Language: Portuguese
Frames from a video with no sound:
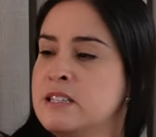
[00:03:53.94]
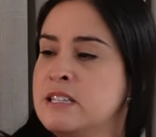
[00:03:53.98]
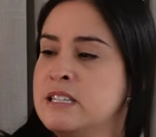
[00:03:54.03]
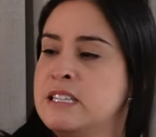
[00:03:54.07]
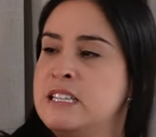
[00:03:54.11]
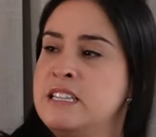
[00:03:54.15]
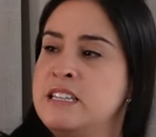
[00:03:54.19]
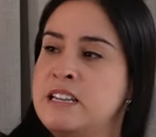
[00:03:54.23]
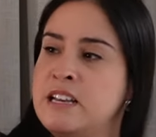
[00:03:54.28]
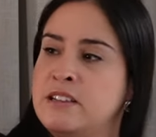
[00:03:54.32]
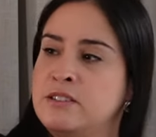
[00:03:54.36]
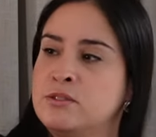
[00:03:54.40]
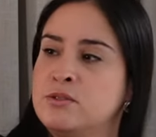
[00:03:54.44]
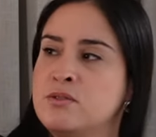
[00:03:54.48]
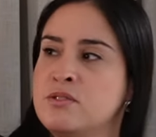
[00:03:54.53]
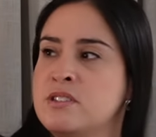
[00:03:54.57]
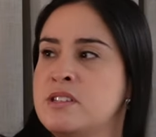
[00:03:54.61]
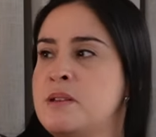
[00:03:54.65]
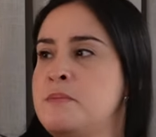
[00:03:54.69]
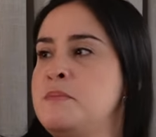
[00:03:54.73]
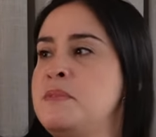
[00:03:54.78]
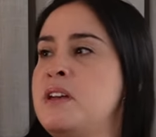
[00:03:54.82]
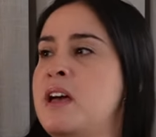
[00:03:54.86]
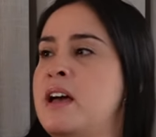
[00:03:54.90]
500
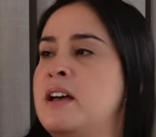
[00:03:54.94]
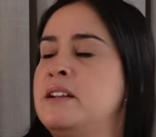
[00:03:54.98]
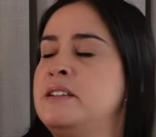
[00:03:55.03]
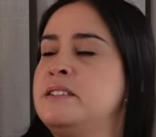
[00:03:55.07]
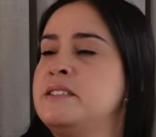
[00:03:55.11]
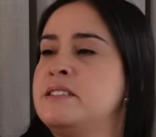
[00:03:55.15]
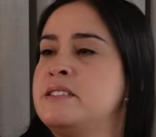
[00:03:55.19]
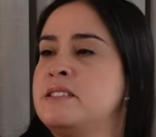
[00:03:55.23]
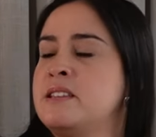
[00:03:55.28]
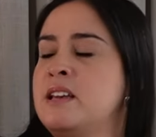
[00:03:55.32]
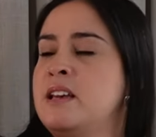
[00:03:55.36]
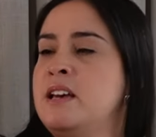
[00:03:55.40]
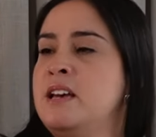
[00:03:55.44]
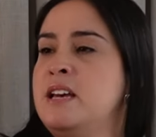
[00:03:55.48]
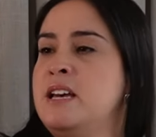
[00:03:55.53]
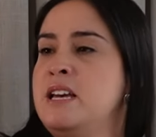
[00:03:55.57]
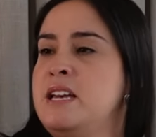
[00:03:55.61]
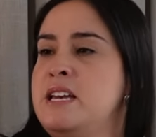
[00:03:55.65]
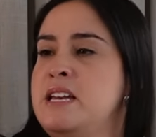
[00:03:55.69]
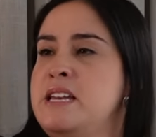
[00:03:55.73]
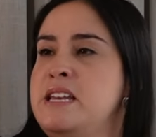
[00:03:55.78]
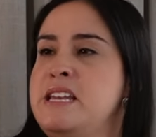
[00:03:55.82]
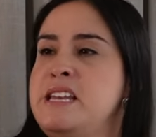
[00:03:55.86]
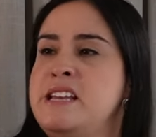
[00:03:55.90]
ml.
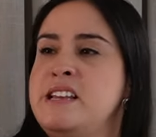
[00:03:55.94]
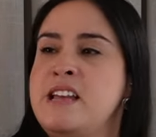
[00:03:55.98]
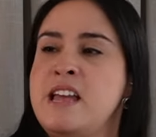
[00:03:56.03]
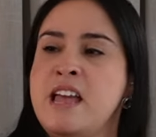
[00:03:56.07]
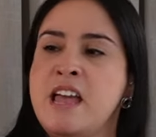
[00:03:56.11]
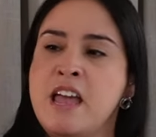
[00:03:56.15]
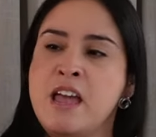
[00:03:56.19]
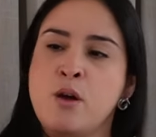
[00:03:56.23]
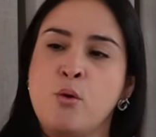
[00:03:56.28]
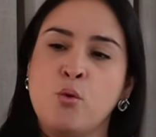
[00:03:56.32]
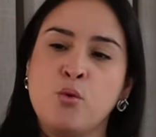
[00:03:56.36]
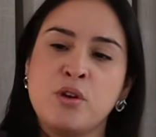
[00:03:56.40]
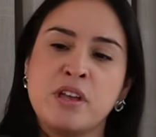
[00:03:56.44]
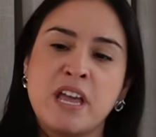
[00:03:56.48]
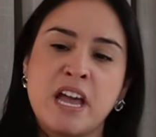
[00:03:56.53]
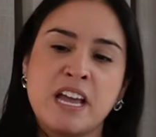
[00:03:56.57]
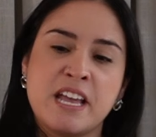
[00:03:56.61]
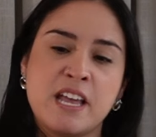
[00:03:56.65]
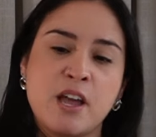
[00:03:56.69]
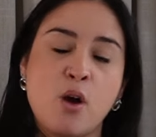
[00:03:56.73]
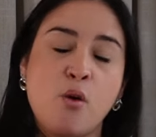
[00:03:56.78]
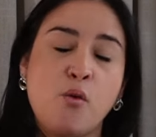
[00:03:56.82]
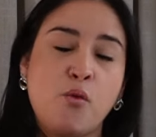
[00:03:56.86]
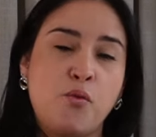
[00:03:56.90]
E o que
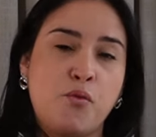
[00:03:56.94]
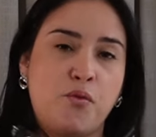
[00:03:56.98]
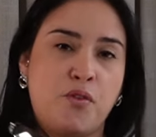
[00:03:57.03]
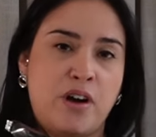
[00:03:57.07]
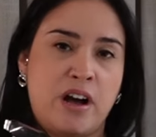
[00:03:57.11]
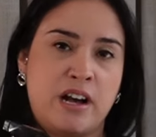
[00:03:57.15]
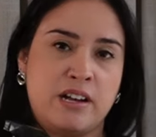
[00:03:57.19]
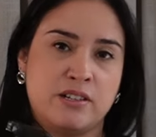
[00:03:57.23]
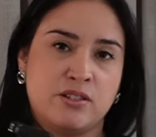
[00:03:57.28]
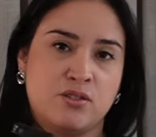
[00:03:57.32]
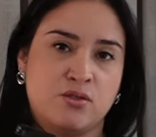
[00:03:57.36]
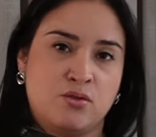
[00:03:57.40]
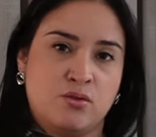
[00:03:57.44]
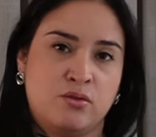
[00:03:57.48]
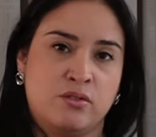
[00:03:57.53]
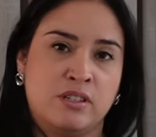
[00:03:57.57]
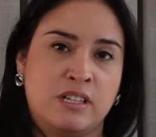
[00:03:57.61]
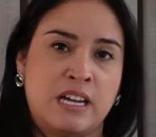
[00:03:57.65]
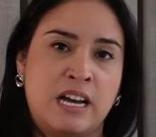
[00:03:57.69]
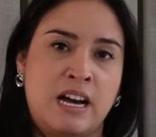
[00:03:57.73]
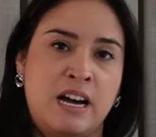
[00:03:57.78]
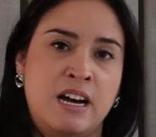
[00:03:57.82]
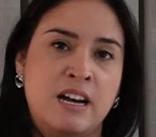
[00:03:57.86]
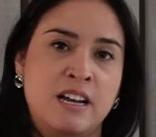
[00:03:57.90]
que eu faço,
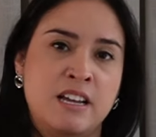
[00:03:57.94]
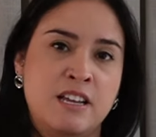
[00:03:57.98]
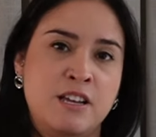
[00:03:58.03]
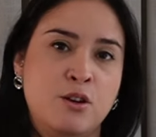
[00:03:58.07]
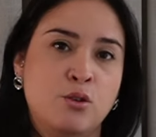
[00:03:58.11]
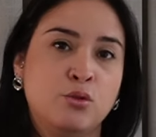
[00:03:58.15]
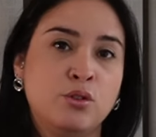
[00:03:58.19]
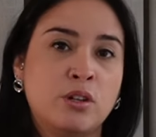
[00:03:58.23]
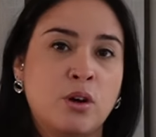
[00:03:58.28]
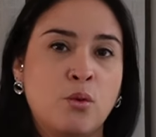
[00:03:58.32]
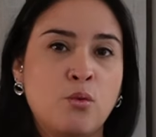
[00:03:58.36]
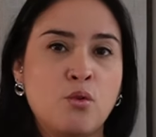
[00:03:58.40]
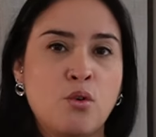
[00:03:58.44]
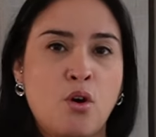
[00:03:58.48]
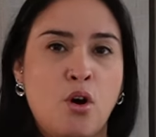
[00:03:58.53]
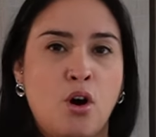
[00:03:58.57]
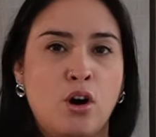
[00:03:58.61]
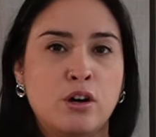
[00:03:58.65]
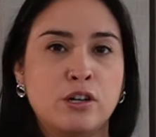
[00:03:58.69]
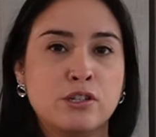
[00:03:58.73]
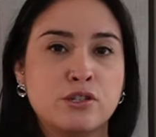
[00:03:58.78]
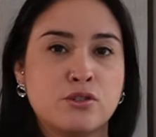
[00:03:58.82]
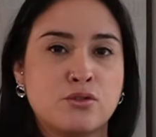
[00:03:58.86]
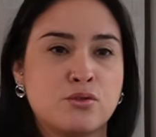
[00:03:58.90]
tá? Eu não
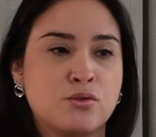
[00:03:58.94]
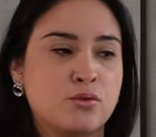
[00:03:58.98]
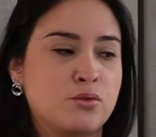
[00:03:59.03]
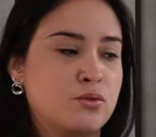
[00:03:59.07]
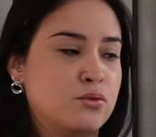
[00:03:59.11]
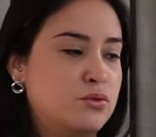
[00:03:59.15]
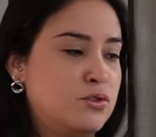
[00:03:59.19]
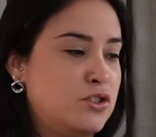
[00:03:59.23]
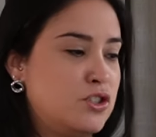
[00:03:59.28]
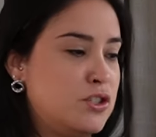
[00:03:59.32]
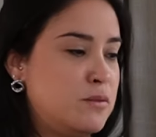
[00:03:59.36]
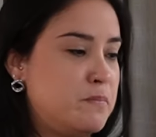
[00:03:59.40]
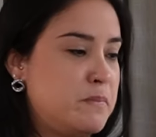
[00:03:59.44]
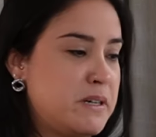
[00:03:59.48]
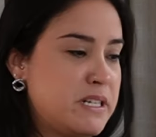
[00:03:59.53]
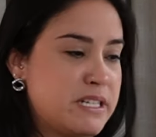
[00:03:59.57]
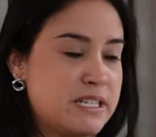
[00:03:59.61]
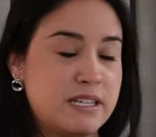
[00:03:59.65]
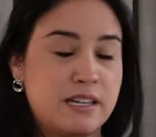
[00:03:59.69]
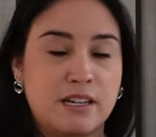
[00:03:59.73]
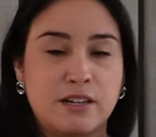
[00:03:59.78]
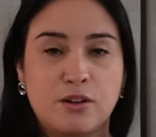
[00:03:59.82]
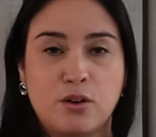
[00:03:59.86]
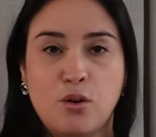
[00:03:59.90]
gosto de
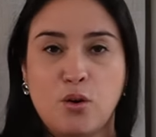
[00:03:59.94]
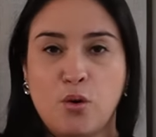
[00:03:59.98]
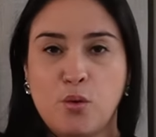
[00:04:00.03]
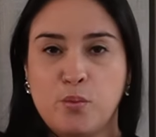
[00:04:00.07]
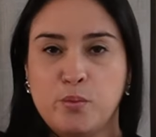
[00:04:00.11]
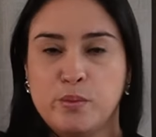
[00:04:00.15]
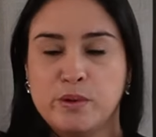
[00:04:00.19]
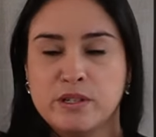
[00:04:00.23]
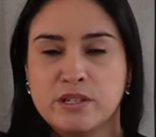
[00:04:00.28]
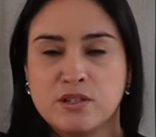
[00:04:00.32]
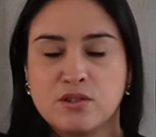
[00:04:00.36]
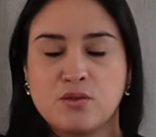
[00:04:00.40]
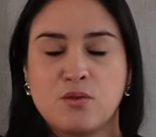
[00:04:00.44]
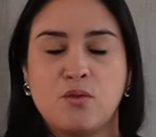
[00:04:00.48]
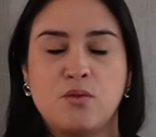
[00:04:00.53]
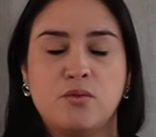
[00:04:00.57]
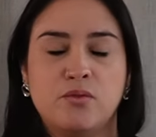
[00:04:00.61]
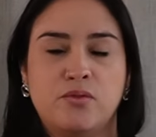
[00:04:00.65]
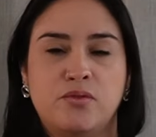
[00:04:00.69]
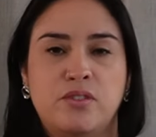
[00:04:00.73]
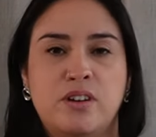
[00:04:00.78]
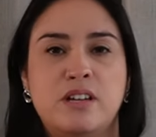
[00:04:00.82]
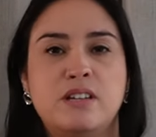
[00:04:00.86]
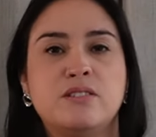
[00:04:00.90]
passar roupas,
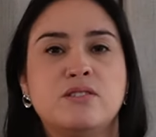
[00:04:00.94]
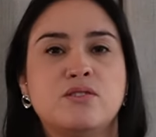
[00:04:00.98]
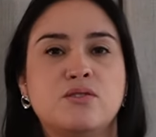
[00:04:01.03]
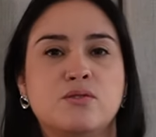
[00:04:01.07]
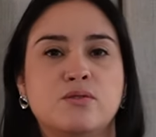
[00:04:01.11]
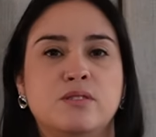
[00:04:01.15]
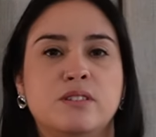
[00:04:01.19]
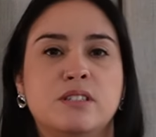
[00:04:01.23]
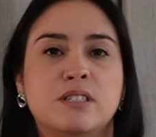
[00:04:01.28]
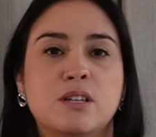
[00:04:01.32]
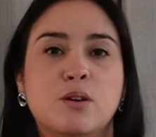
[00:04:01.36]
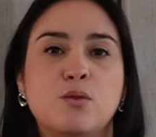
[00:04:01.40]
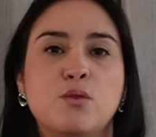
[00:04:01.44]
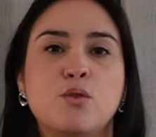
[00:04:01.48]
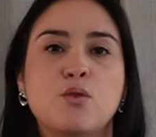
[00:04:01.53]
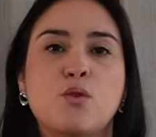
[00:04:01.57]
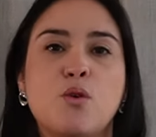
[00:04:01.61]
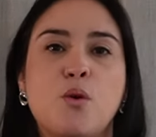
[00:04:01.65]
confesso. Então eu